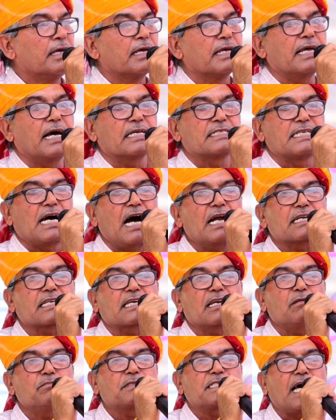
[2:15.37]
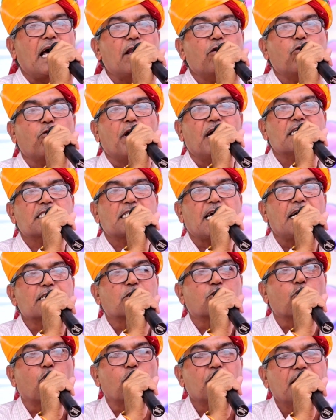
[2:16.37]
या जाट कर्मचारियों को एक
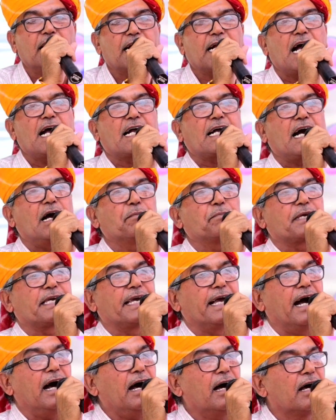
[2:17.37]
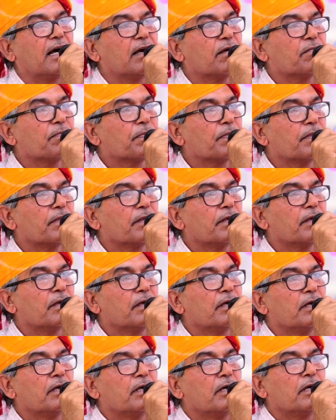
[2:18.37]
साथ जोड़ने का काम किया
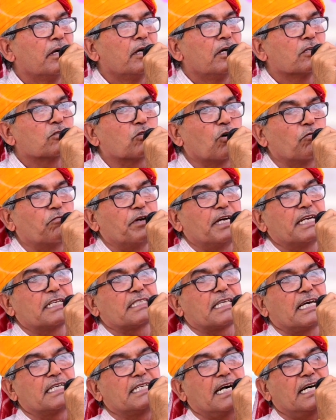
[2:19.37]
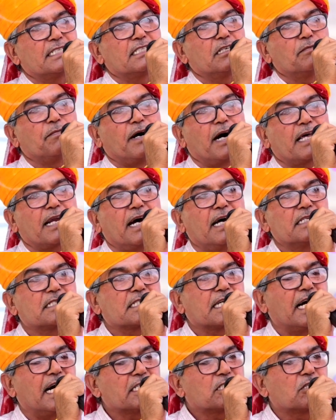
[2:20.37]
तो वीर तेजाजी महाराज
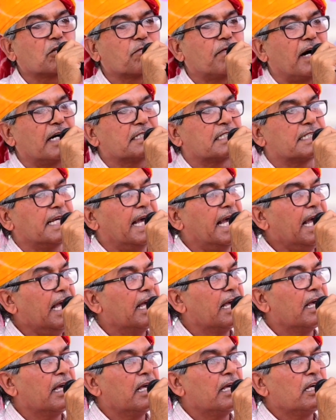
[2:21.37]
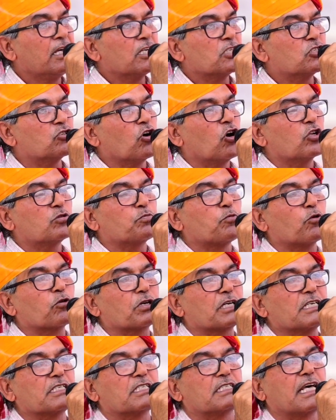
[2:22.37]
के आशीर्वाद से जोधपुर
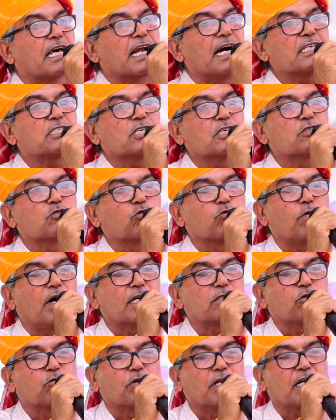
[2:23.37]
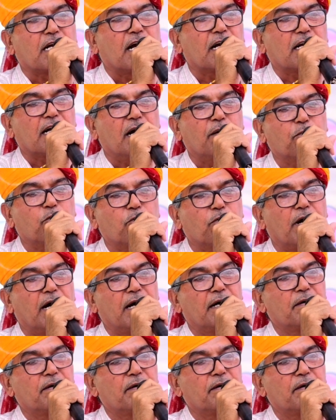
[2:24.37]
की इस धरा से शुरुआत होने का काम हुआ